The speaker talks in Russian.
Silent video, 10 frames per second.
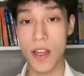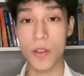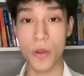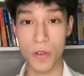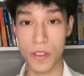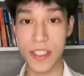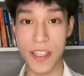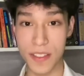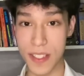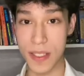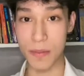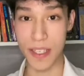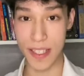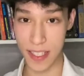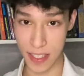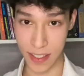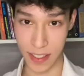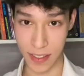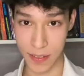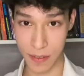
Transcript: «Нова Нависима Синика»